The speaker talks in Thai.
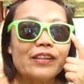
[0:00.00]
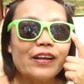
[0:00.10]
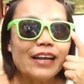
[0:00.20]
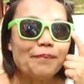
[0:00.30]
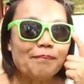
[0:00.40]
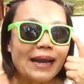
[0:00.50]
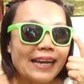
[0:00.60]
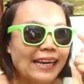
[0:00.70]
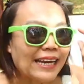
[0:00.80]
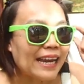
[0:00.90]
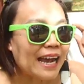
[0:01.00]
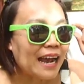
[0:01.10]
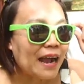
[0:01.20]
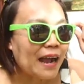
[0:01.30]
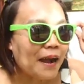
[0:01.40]
ตอนนั้นไป
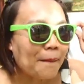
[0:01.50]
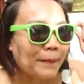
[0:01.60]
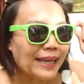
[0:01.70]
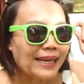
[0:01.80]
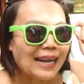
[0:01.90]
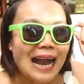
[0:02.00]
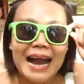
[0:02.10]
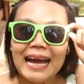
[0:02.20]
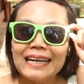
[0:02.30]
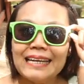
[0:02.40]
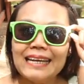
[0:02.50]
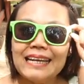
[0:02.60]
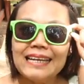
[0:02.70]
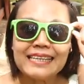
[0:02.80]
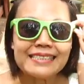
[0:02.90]
ไปงาน
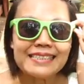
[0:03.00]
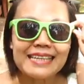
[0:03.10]
นิทรรศ